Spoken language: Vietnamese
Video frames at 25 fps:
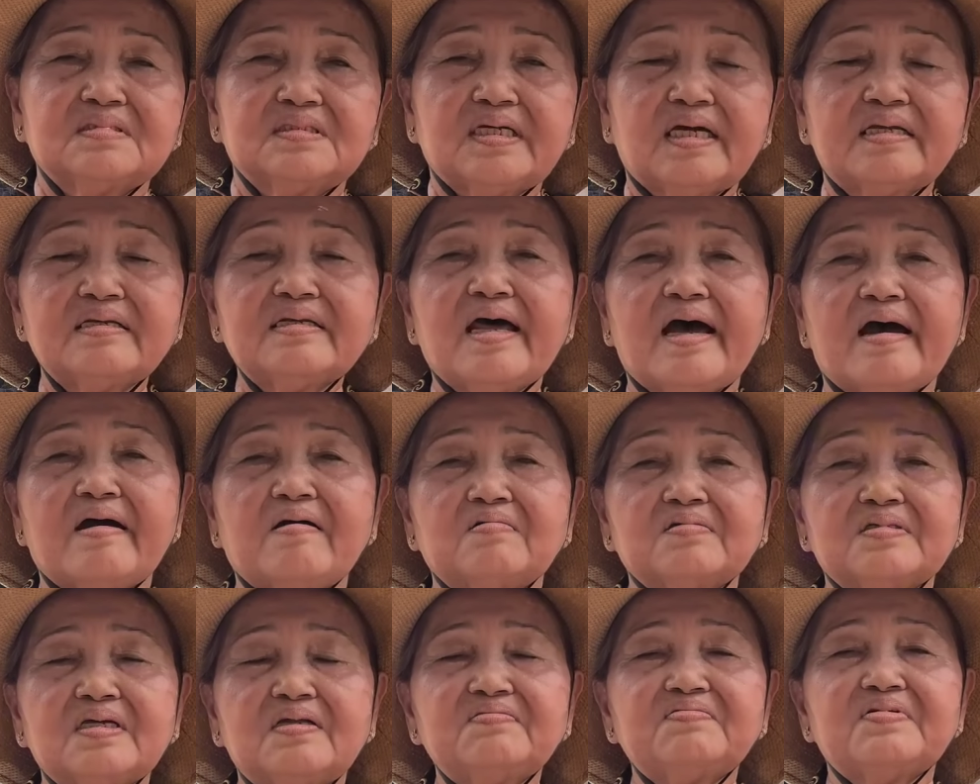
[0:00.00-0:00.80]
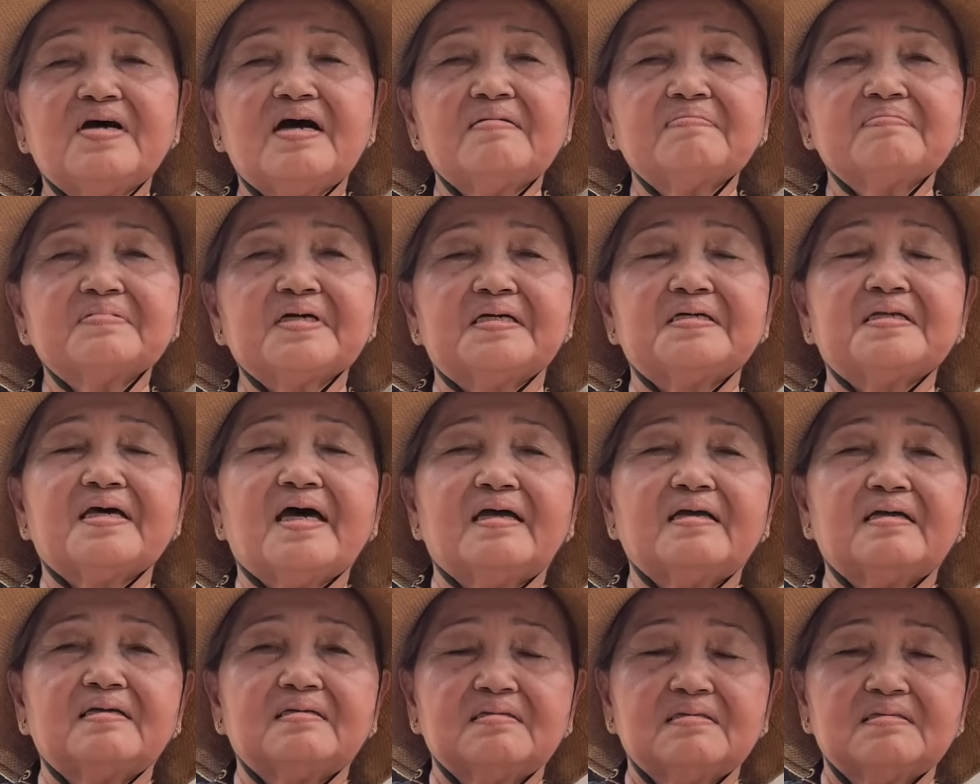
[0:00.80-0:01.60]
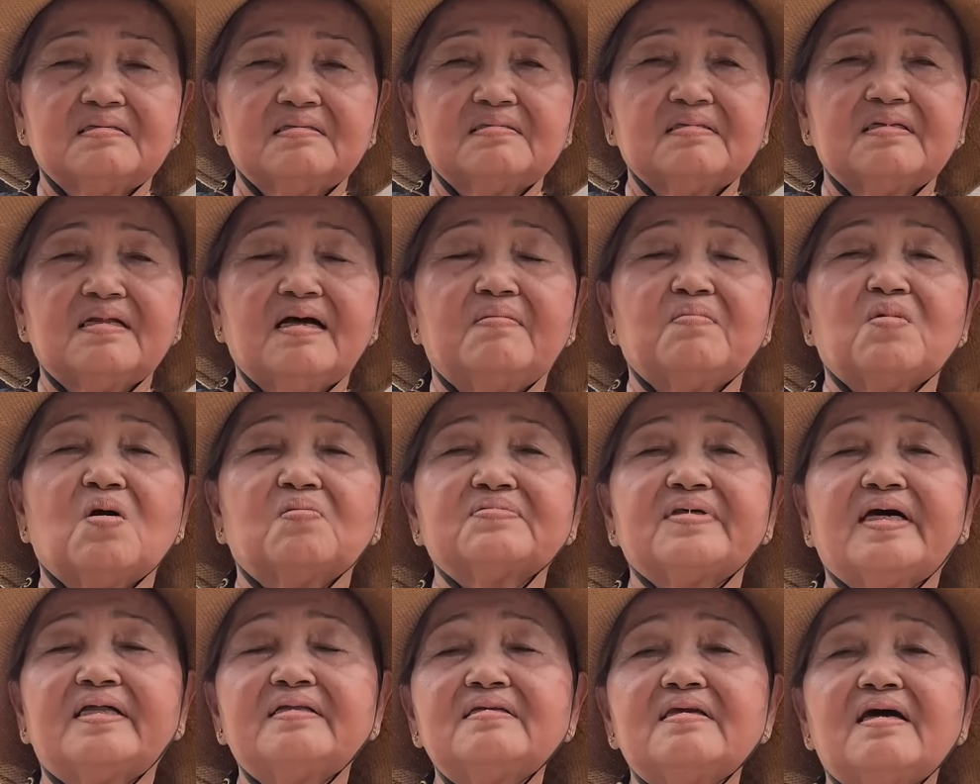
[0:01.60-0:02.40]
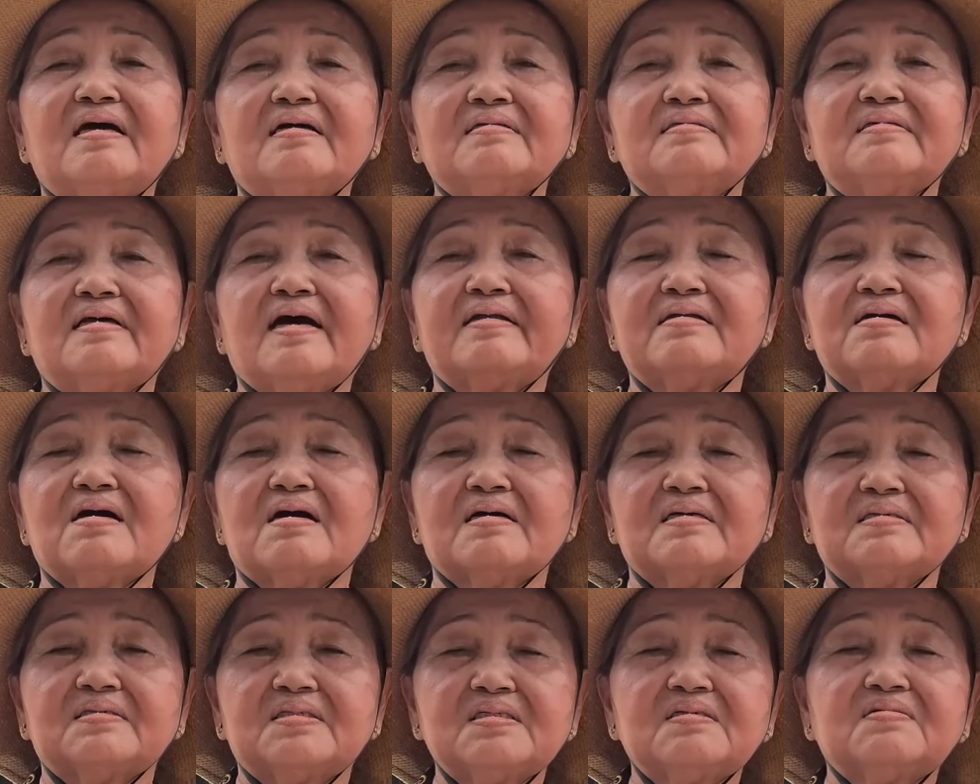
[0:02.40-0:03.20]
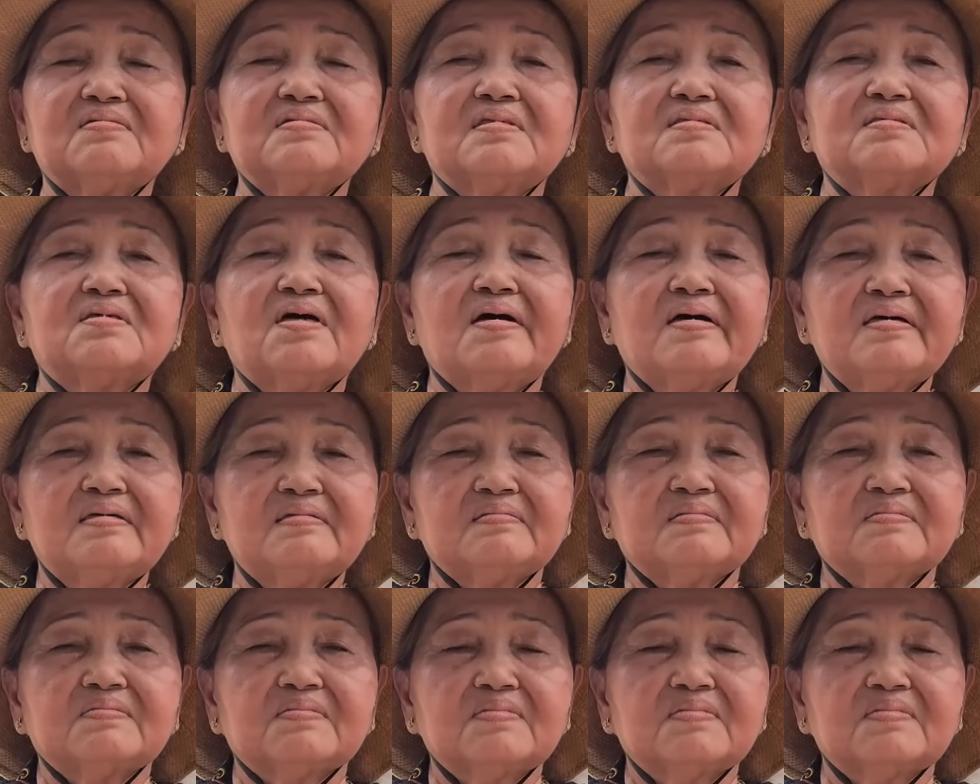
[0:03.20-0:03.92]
chánh đạo chánh pháp kỳ này là một thánh nhân ra đời sức thế